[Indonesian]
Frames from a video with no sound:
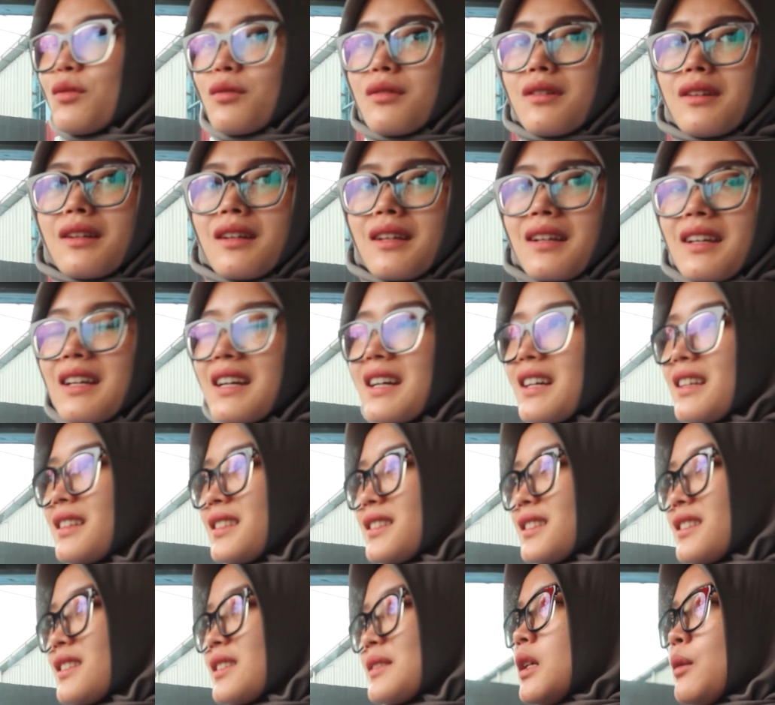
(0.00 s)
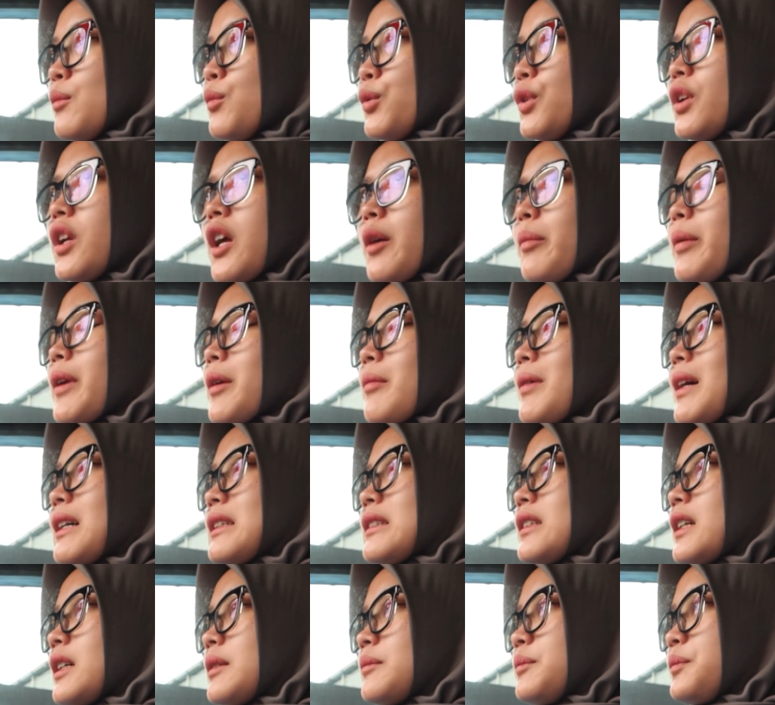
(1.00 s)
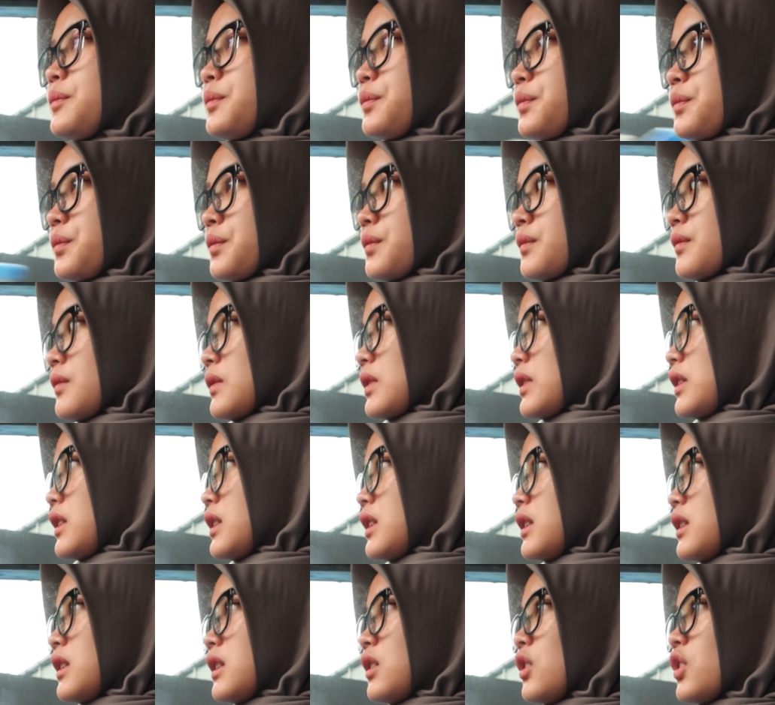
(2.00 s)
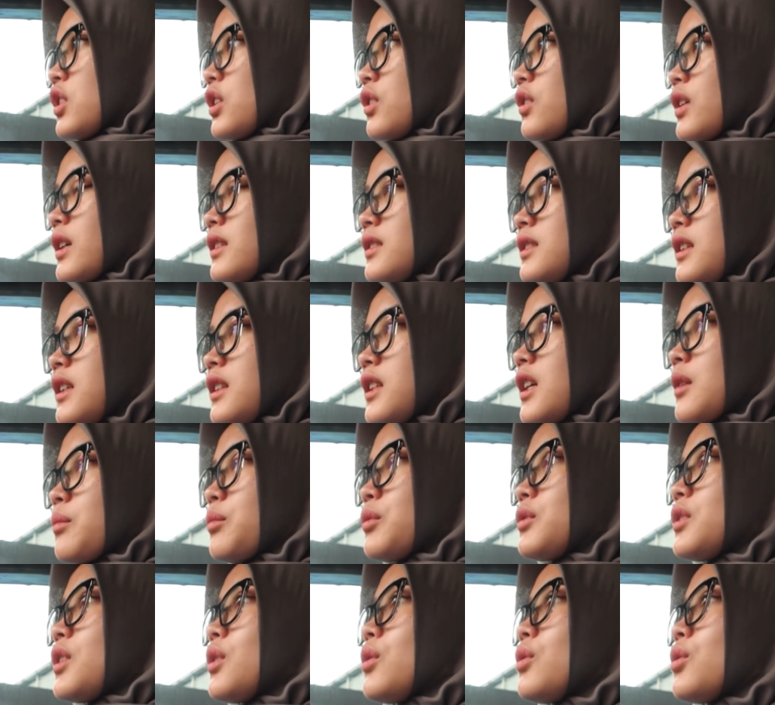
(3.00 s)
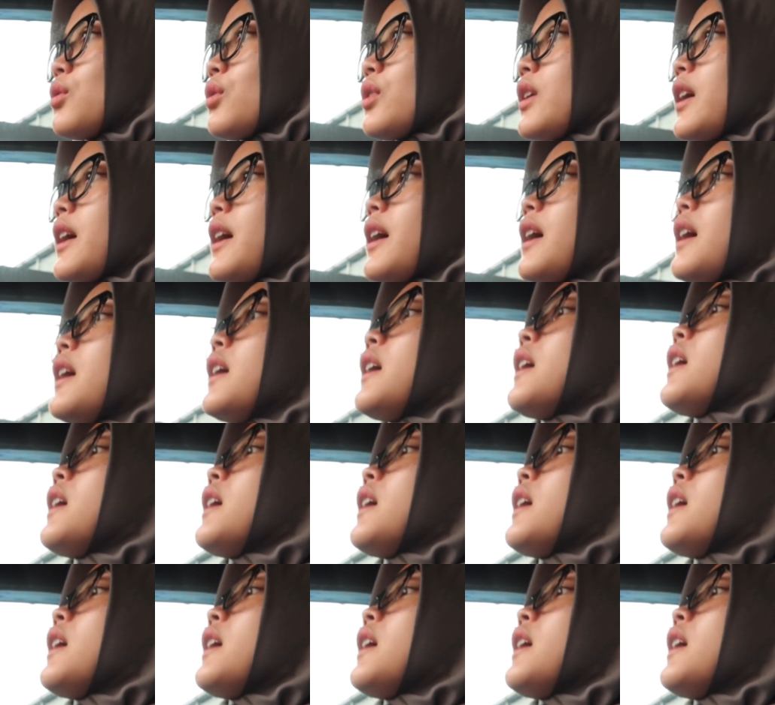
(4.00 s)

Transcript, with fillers: ya udah deh guys Putri nggak pernah maksa ke orang-orang sekitar Putri untuk kayak